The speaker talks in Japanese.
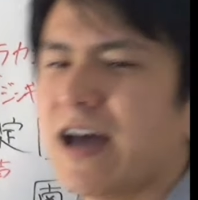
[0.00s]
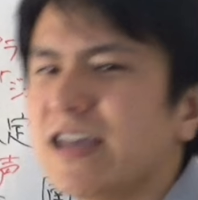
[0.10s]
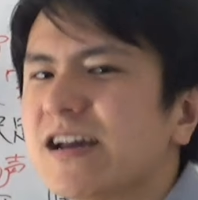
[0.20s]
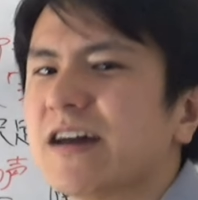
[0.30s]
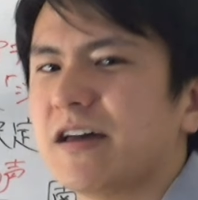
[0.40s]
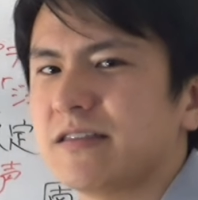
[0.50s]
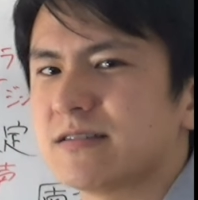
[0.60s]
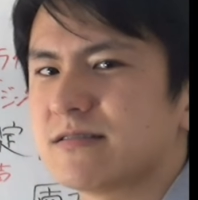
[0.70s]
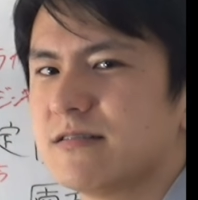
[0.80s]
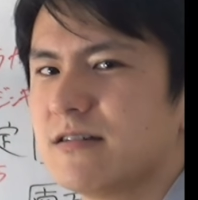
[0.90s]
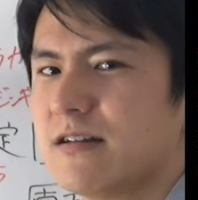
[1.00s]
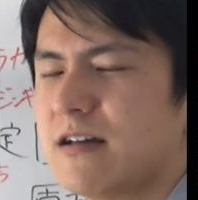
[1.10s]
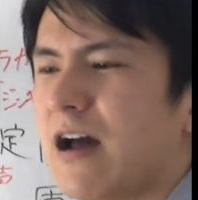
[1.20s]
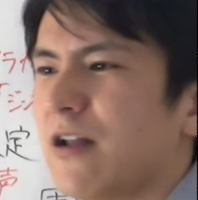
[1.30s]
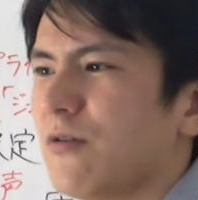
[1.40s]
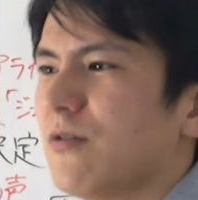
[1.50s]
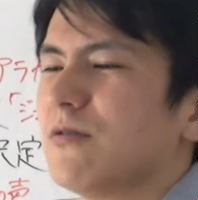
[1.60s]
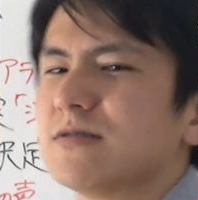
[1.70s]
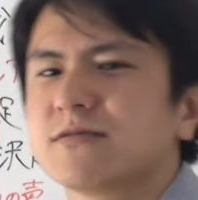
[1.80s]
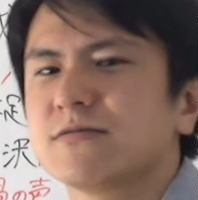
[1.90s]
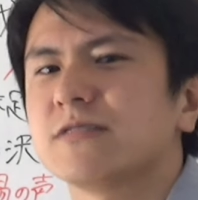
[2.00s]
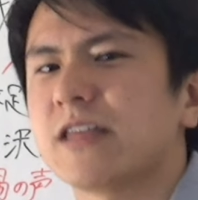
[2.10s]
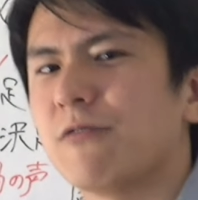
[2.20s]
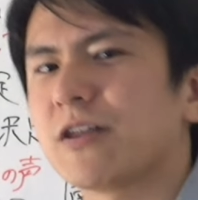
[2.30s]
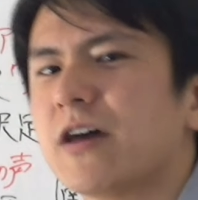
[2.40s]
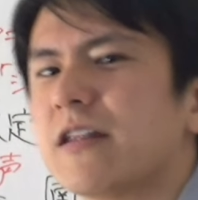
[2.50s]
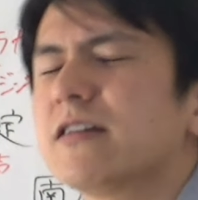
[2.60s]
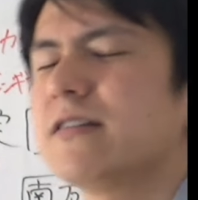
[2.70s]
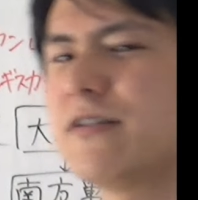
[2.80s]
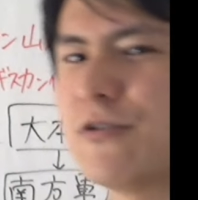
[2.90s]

大河なんです。あのすぐにね渡りきれる